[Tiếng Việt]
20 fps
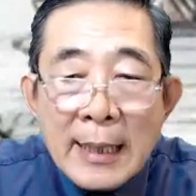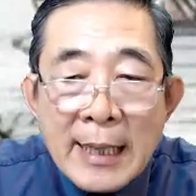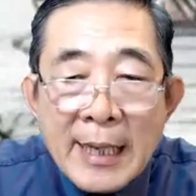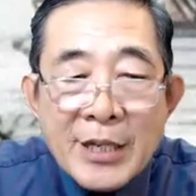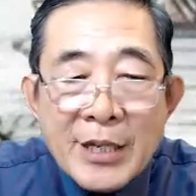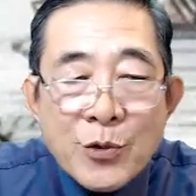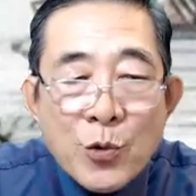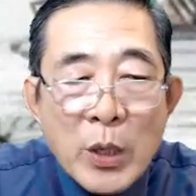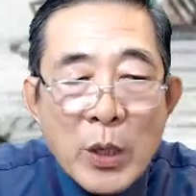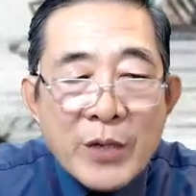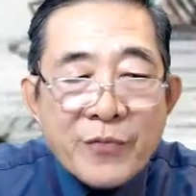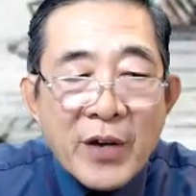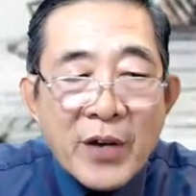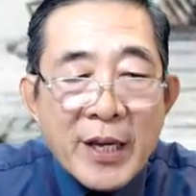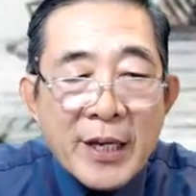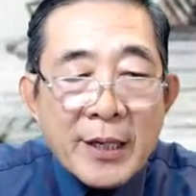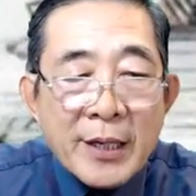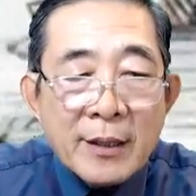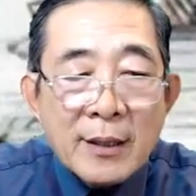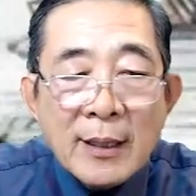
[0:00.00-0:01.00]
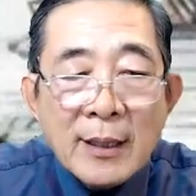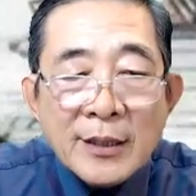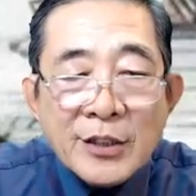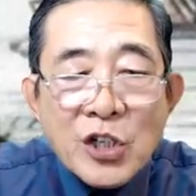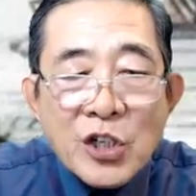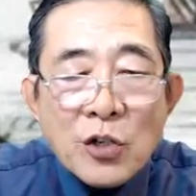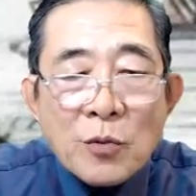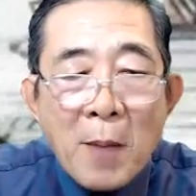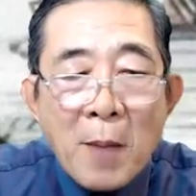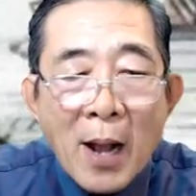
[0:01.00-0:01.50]
Lý Quy Phi
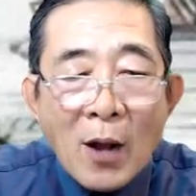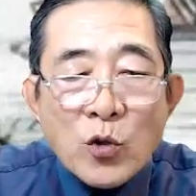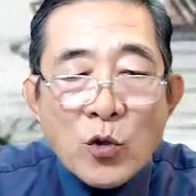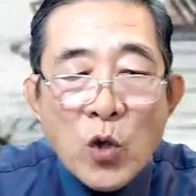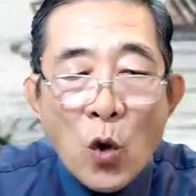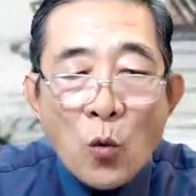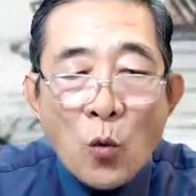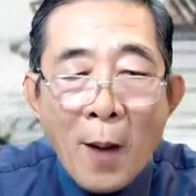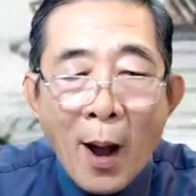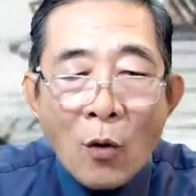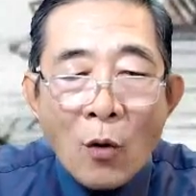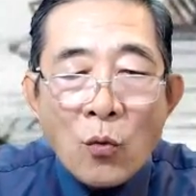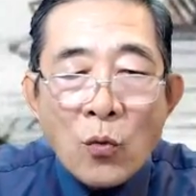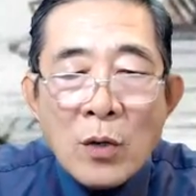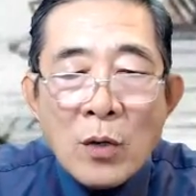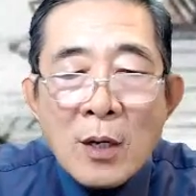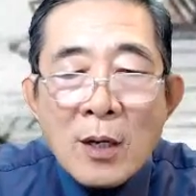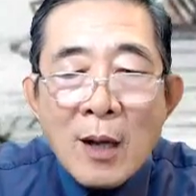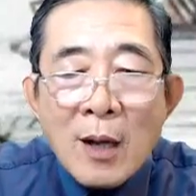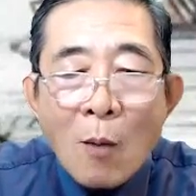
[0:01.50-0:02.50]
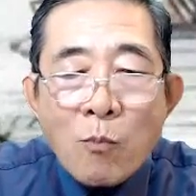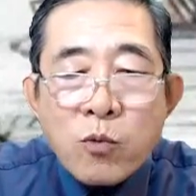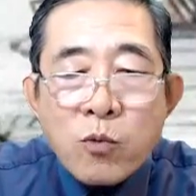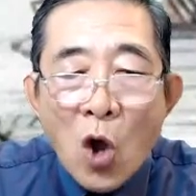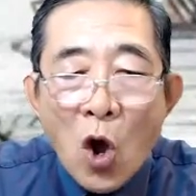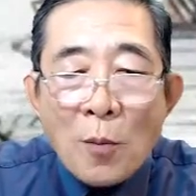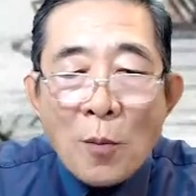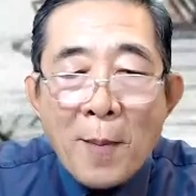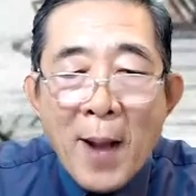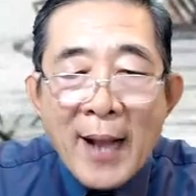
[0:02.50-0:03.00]
trước mặt của nhũ mẫu không
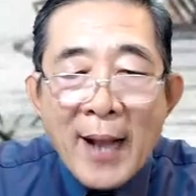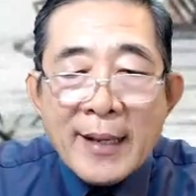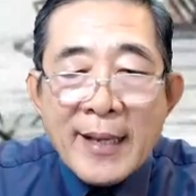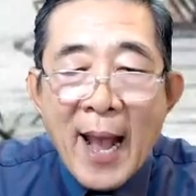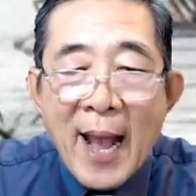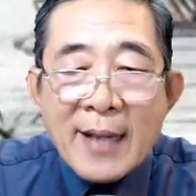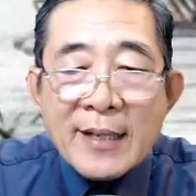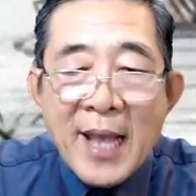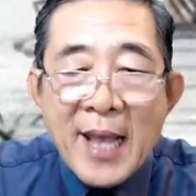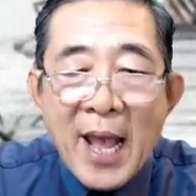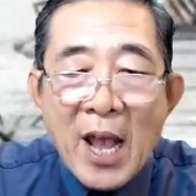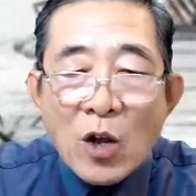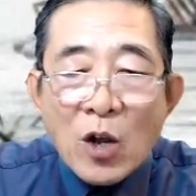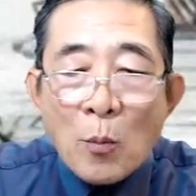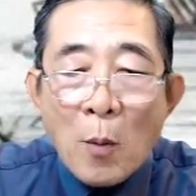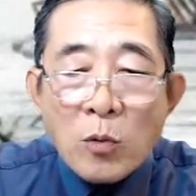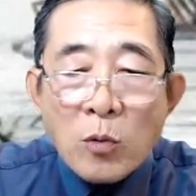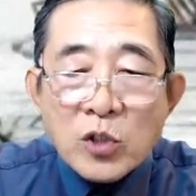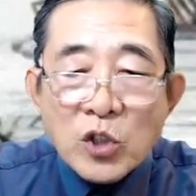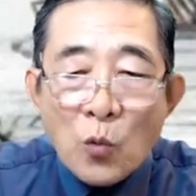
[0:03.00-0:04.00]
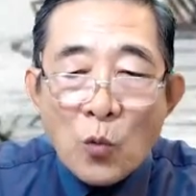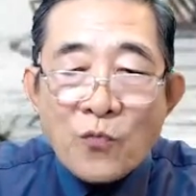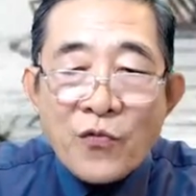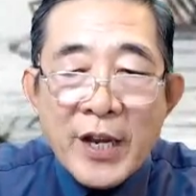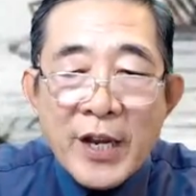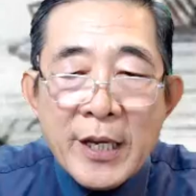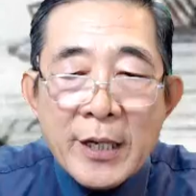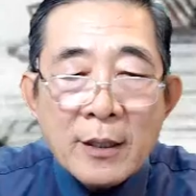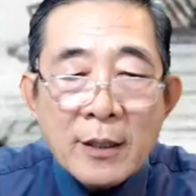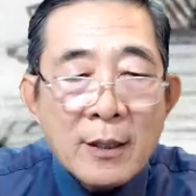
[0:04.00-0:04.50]
còn mang dáng vẻ của một sủng
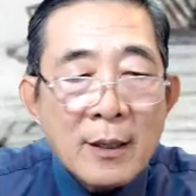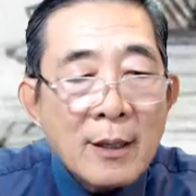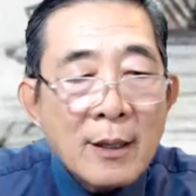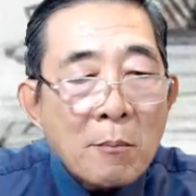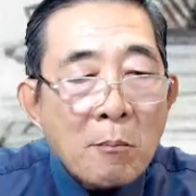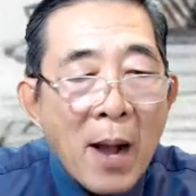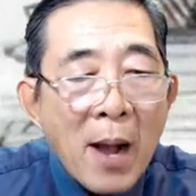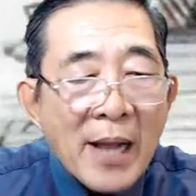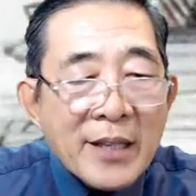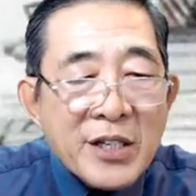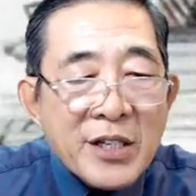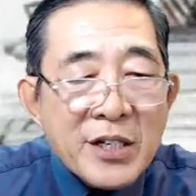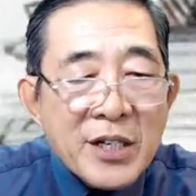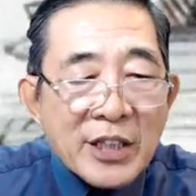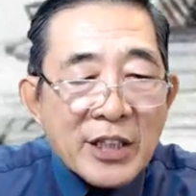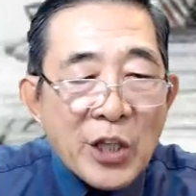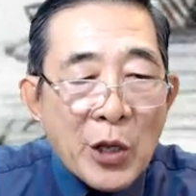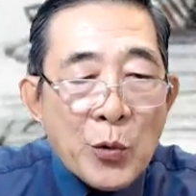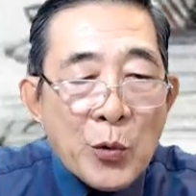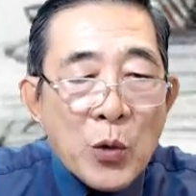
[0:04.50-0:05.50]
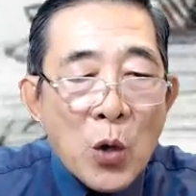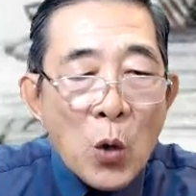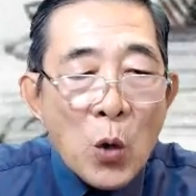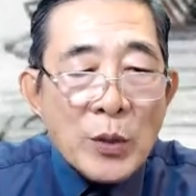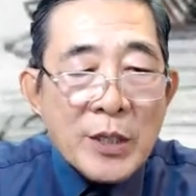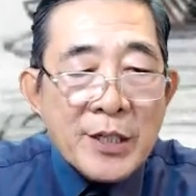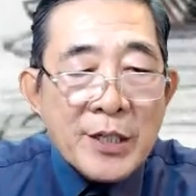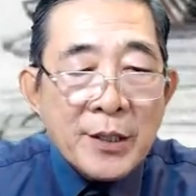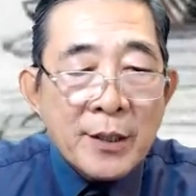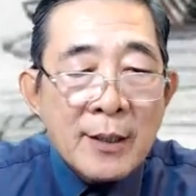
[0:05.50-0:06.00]
phi mà như là tiểu
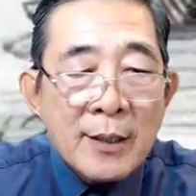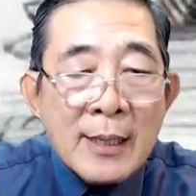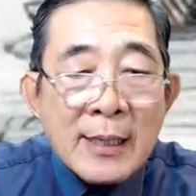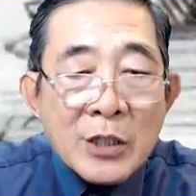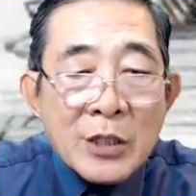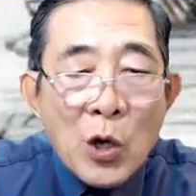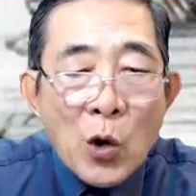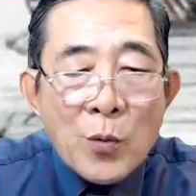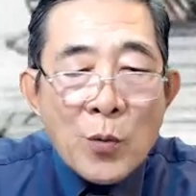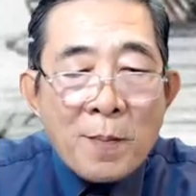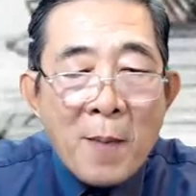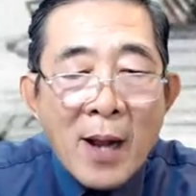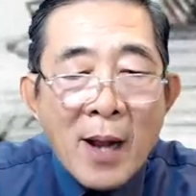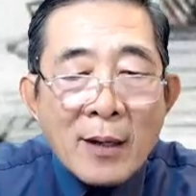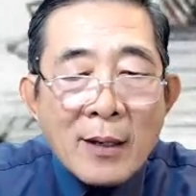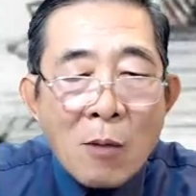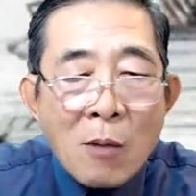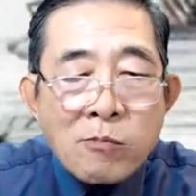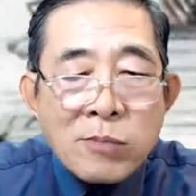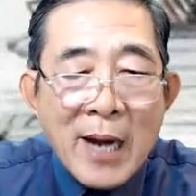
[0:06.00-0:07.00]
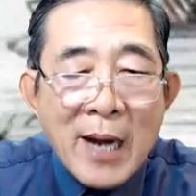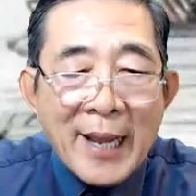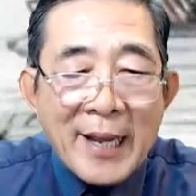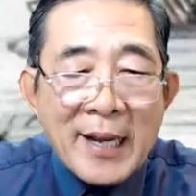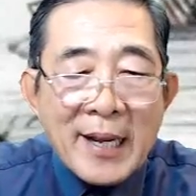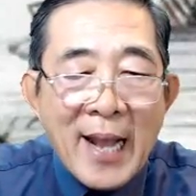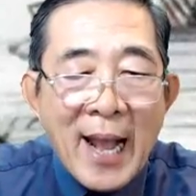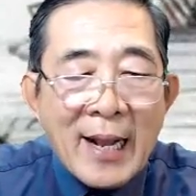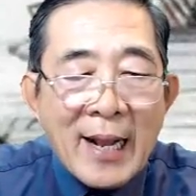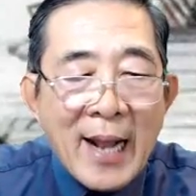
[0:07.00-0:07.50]
cô nương đôi mắt đông đầy
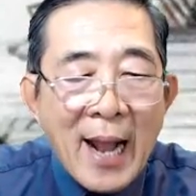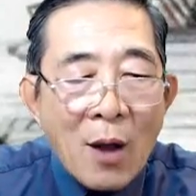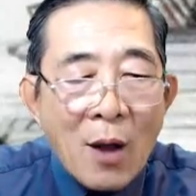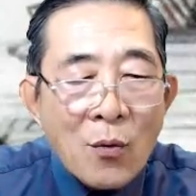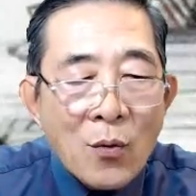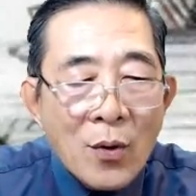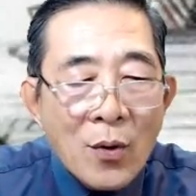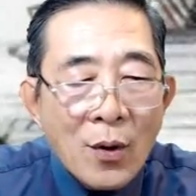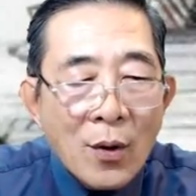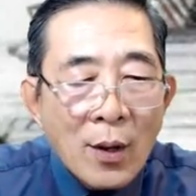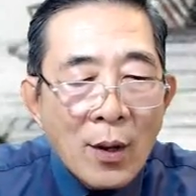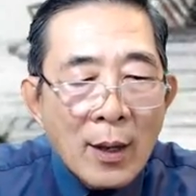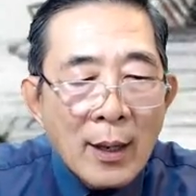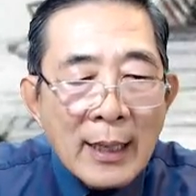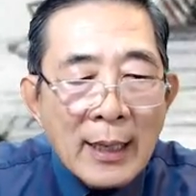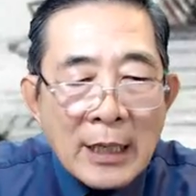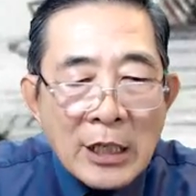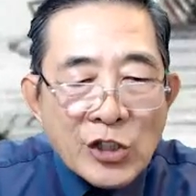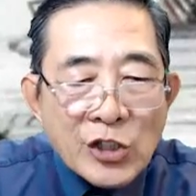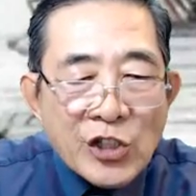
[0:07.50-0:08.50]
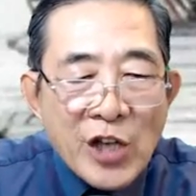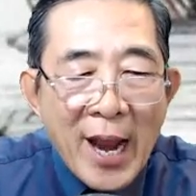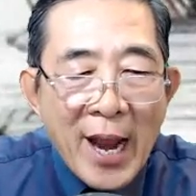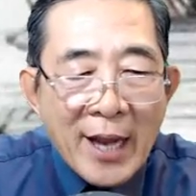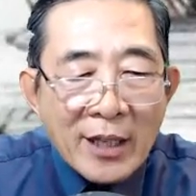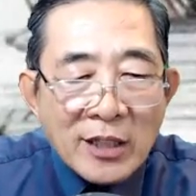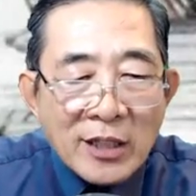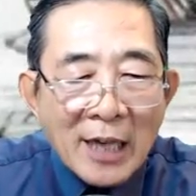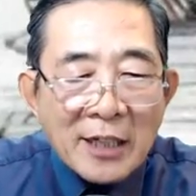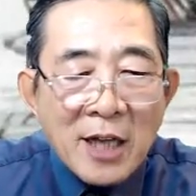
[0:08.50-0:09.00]
khát khao.
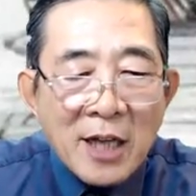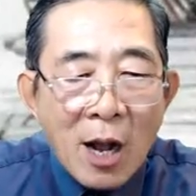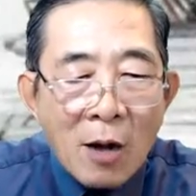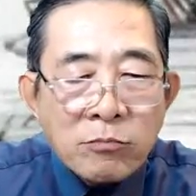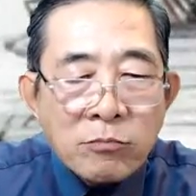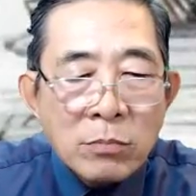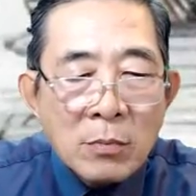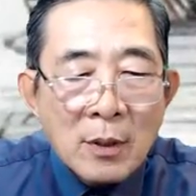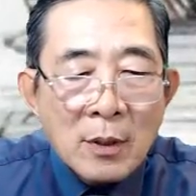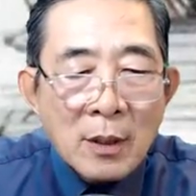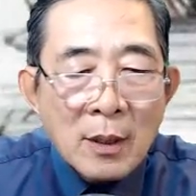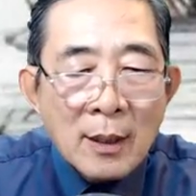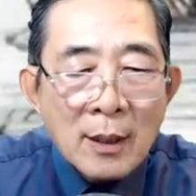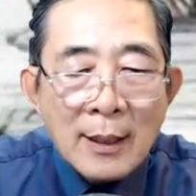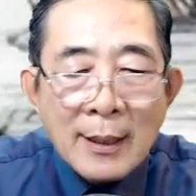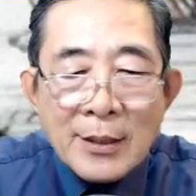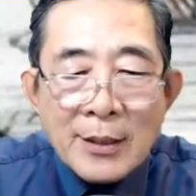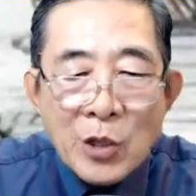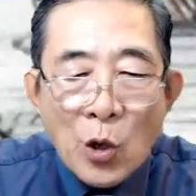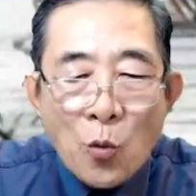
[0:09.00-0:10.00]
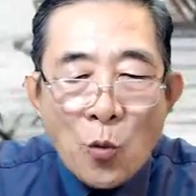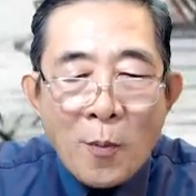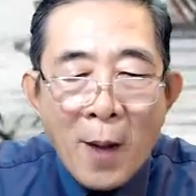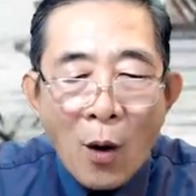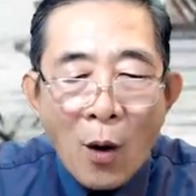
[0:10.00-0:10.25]
Sẽ thành công. Nhũ